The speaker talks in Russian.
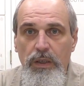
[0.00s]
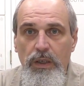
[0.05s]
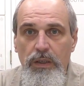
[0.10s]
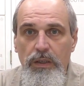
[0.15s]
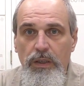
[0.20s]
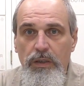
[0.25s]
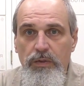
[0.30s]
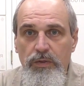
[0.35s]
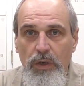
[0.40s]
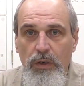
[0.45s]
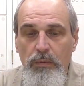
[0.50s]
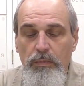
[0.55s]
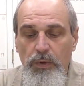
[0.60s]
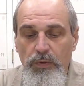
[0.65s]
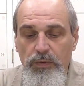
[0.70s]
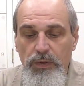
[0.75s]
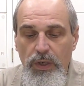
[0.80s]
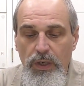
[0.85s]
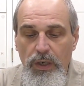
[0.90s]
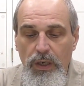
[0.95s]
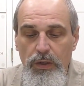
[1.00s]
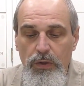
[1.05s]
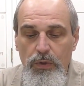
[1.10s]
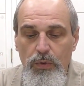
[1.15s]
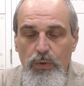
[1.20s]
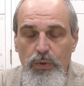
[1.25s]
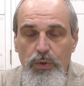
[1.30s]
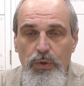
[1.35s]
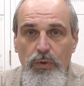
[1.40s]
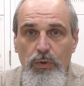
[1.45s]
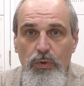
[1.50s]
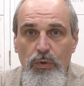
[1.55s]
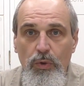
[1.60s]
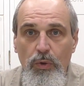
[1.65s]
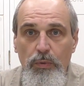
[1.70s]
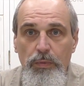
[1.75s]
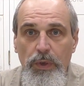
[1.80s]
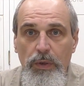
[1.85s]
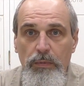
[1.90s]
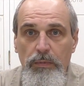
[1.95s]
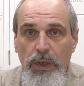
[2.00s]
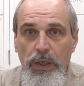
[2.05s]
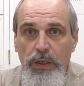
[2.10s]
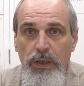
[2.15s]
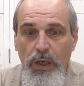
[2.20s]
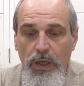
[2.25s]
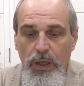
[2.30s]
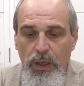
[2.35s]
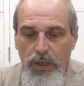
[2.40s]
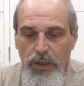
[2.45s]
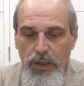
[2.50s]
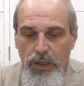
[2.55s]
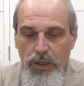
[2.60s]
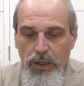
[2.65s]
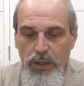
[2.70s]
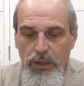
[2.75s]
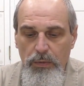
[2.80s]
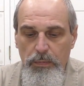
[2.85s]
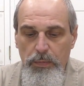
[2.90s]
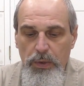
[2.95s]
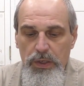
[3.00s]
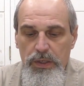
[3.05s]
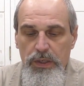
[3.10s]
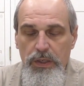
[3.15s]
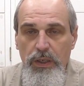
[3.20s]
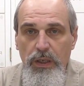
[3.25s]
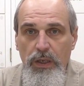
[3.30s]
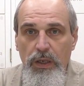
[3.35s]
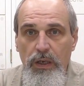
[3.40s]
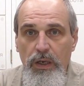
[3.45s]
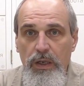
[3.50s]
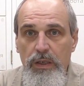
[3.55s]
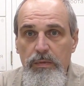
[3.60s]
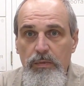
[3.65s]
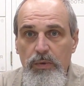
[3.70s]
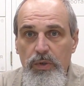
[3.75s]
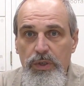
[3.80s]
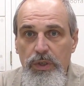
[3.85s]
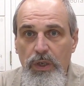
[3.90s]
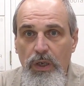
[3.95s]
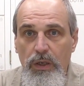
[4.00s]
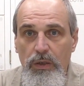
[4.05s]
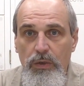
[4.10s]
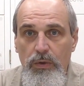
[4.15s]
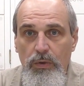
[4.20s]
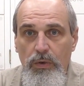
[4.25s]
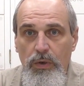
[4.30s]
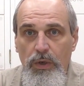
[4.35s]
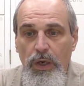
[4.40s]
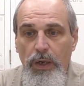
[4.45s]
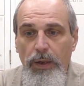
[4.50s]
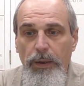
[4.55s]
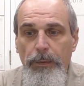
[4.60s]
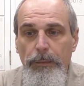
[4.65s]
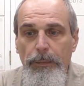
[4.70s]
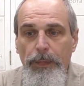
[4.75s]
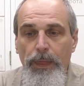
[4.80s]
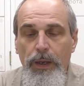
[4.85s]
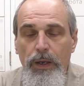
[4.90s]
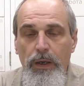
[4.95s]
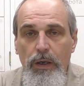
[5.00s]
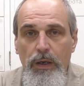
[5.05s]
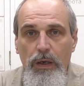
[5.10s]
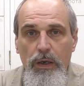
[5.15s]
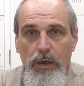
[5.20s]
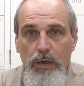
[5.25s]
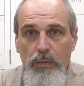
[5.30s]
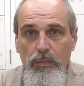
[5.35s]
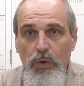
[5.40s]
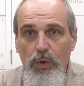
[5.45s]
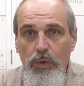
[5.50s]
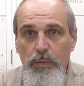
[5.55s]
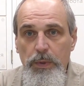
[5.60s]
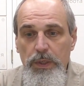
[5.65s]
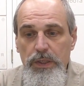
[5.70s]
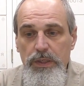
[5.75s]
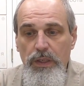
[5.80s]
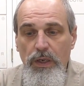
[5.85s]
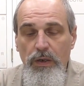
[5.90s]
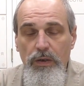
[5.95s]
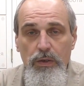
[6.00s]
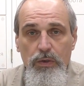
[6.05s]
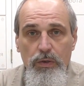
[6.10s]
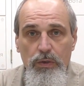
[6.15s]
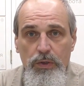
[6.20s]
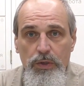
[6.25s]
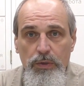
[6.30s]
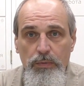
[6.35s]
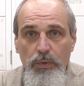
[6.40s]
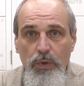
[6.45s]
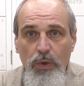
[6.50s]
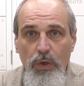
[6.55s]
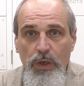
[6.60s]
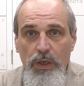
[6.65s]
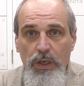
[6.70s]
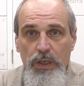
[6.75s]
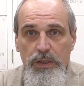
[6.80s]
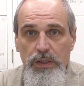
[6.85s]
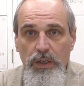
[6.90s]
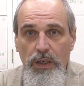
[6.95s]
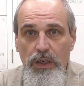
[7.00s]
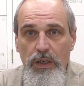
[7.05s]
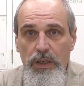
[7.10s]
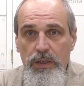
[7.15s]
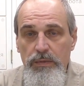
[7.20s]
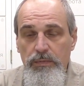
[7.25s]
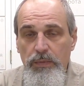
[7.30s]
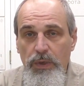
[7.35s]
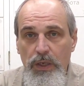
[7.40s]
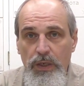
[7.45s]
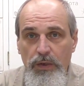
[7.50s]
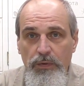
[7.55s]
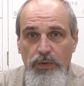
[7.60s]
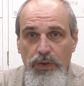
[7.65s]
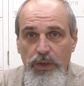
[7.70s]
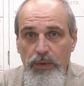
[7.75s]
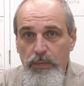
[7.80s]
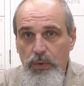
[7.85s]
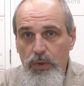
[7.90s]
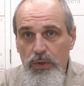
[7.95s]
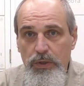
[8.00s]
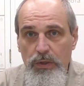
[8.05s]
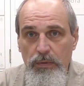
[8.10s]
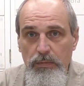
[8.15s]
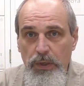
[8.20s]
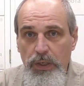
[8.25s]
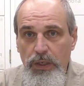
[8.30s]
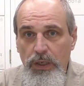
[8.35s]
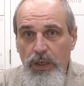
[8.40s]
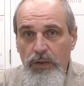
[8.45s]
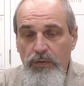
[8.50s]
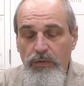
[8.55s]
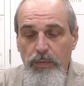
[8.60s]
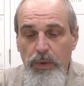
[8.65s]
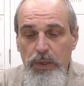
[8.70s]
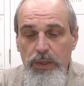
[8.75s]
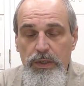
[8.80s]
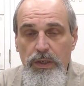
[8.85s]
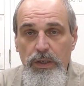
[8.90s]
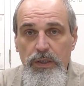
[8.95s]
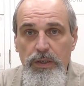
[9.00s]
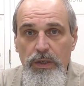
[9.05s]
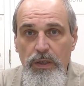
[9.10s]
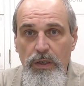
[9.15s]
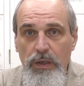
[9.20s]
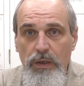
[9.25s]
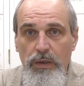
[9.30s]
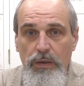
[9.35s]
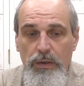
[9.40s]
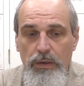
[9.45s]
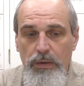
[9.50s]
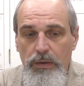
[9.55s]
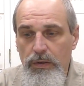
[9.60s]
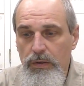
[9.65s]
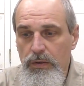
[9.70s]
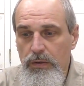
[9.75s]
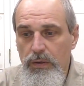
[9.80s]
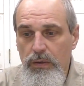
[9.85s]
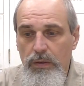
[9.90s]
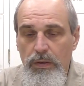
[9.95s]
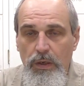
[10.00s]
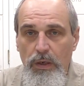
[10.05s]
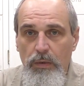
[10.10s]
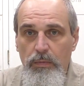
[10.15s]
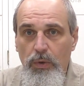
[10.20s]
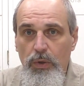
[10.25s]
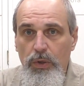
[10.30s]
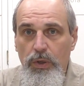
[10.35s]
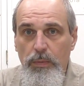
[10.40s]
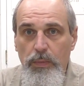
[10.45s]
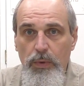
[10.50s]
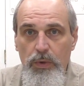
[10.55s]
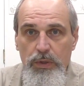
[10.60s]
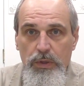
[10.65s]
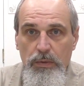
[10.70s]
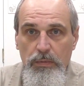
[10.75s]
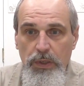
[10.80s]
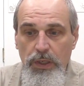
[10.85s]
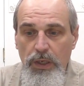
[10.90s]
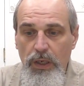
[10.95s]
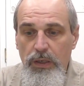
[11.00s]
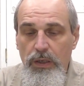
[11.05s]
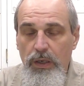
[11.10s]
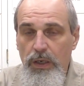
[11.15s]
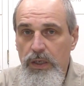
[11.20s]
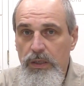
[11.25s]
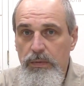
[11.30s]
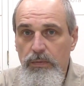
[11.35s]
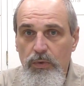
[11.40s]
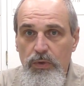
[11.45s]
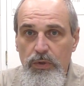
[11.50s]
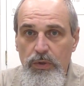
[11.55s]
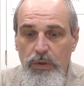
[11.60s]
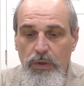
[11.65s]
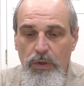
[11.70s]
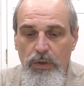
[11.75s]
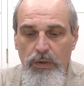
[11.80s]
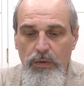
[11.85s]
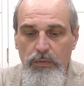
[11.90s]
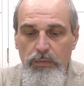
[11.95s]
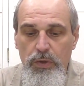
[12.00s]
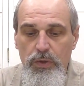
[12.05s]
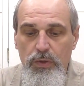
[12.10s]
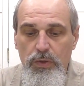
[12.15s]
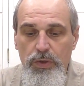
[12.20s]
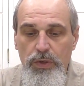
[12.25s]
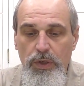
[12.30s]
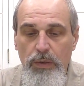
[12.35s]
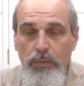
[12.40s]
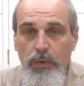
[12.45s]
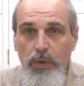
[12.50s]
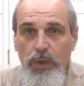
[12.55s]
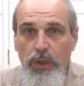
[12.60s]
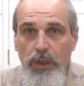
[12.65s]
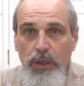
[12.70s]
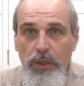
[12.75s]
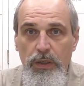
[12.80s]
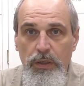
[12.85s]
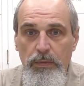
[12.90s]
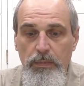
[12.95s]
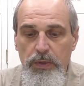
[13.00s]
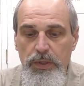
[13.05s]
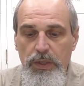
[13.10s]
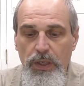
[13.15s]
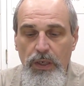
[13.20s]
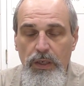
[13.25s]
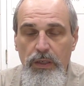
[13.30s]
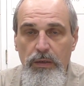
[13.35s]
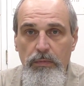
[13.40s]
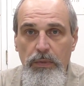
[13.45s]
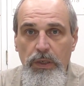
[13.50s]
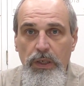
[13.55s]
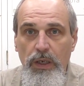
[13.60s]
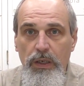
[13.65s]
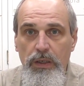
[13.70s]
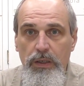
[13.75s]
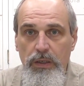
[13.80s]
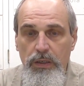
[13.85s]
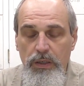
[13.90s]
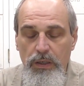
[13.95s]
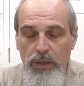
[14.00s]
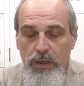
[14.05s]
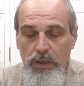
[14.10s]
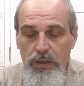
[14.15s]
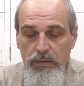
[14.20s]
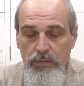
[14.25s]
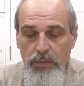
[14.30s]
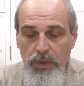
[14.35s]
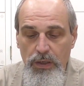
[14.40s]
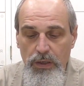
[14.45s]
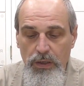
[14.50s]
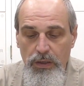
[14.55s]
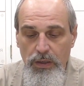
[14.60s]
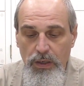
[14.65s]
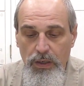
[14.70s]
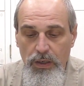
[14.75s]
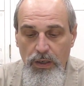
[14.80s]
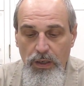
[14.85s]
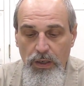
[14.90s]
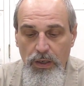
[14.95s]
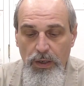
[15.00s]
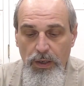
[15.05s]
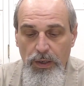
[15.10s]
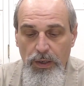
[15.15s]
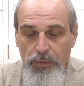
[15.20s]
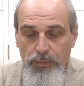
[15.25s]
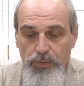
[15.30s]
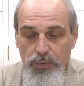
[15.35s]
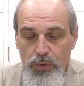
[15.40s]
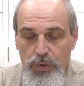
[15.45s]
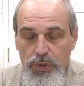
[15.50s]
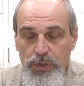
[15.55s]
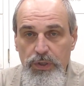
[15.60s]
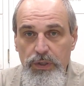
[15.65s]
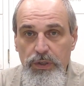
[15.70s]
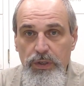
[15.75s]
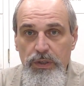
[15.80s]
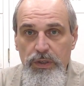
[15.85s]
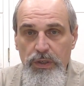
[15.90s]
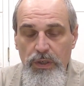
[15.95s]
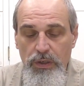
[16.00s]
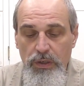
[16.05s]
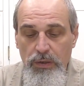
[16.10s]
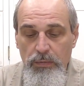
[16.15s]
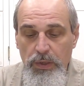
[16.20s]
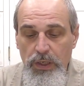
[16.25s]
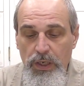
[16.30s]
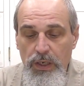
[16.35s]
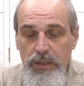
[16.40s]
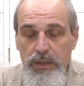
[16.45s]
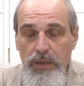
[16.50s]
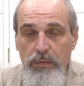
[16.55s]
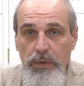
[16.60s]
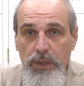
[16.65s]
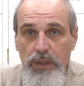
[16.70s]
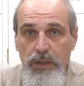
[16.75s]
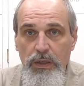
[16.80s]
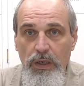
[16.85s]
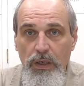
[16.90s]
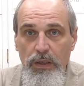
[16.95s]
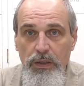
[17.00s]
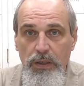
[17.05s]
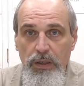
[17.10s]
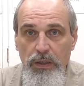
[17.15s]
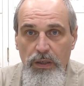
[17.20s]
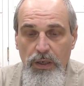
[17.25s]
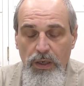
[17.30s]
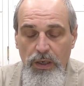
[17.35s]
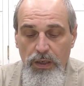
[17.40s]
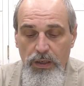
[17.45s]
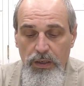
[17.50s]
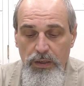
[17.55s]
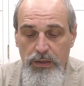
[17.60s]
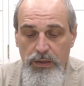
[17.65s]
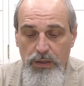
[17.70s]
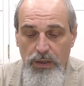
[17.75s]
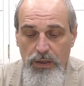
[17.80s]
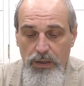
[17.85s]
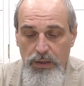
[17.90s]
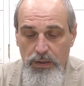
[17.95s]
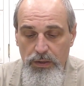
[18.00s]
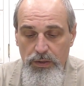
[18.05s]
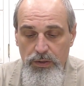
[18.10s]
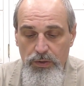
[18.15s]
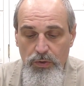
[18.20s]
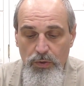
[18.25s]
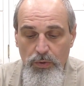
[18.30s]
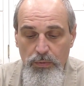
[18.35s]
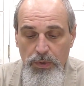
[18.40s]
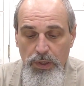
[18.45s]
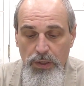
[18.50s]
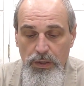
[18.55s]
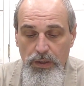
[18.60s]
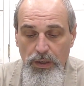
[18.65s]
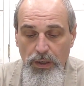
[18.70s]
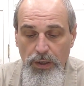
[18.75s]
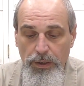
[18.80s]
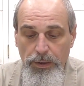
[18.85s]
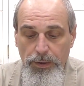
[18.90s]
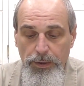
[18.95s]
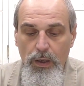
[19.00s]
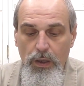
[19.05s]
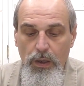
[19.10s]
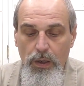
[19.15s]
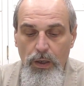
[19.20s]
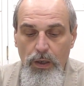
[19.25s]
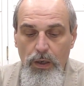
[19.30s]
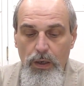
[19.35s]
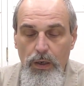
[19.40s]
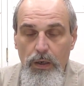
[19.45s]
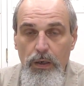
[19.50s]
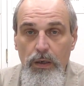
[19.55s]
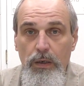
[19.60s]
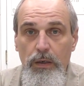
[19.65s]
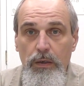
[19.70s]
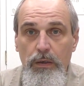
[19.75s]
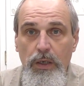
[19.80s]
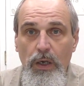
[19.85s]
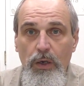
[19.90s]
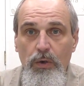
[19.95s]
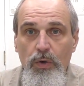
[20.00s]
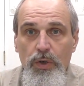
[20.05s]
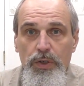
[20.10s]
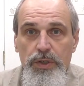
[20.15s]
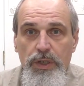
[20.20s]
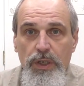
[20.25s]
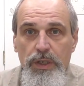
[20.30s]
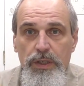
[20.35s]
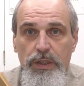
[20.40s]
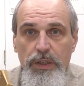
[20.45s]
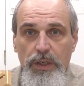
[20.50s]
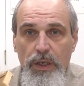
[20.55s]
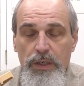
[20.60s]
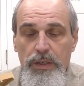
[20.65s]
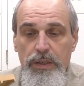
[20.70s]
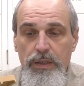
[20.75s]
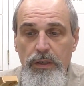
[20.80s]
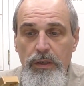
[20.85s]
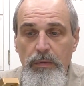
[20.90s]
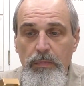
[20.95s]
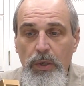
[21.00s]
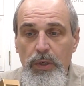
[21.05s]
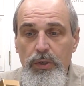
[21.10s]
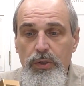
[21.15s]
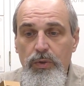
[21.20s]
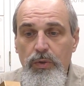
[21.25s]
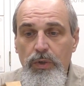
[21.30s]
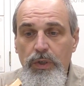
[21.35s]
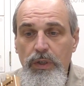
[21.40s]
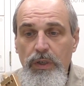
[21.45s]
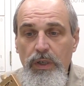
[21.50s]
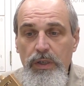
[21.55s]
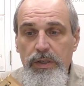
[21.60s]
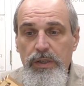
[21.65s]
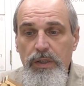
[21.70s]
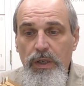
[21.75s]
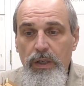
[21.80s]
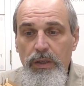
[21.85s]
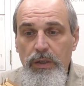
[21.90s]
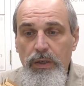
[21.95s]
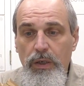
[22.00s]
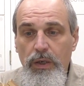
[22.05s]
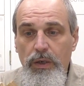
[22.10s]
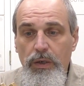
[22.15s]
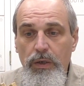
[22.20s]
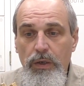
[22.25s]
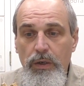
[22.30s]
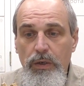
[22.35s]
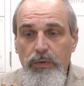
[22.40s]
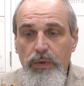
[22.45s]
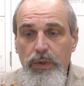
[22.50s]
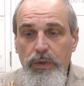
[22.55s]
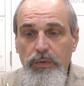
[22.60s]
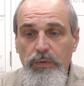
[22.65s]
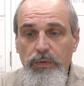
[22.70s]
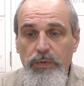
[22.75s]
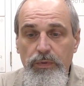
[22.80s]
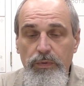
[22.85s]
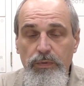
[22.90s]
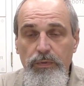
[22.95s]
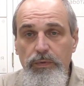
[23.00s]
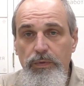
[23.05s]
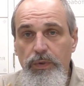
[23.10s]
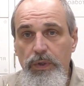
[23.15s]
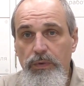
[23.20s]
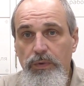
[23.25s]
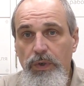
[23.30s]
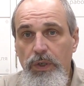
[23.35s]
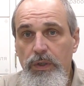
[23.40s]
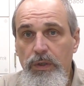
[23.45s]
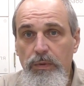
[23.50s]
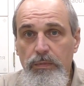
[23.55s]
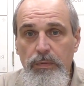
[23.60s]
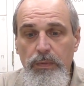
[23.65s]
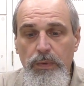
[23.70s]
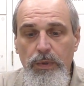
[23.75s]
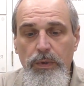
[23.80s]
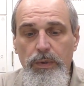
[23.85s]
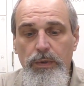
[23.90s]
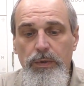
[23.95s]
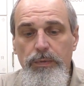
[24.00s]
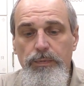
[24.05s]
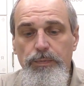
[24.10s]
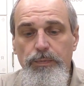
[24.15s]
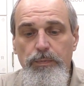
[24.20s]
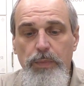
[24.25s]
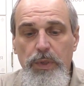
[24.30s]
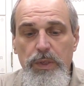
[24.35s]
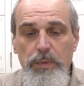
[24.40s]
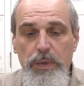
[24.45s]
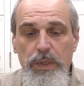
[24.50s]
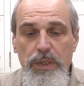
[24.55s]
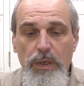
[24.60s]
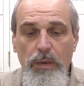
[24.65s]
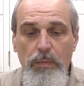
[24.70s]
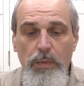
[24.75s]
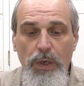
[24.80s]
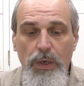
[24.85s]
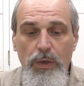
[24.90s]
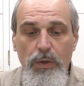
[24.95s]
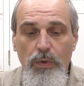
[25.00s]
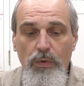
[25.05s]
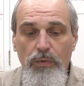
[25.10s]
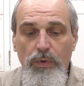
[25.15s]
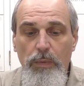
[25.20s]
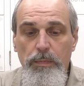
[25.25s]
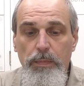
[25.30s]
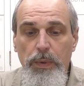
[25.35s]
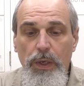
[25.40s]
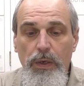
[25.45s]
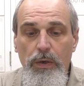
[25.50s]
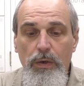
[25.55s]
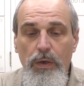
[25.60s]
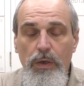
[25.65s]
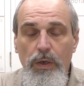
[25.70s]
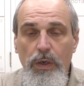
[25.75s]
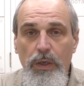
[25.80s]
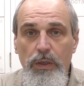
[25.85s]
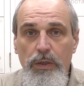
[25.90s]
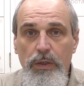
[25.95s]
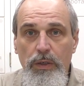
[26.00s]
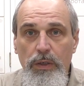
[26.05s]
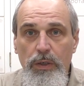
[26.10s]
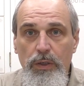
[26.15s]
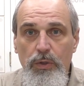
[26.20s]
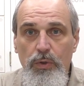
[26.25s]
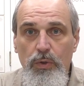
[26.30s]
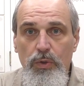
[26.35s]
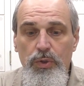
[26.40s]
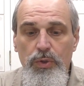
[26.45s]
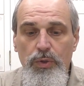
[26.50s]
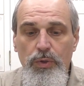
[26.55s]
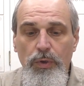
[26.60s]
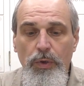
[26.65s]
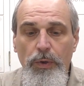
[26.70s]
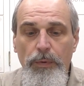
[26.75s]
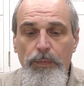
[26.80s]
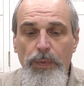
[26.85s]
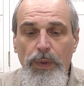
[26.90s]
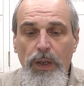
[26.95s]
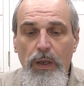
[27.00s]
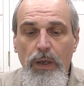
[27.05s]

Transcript: надо их все время повторять, то очень удобно иметь какие-то простые рейсмусы, которые могут поставить очень много разных размеров, их просто менять в процессе работы, просто менять рейсмусы между собой и не постоянно менять эти размеры на, то есть не менять сами данные на этих инструментах. Э, какой здесь есть небольшой недостаток э, вот, вот в этом э, приспособлении? Ну, во-первых, это то, что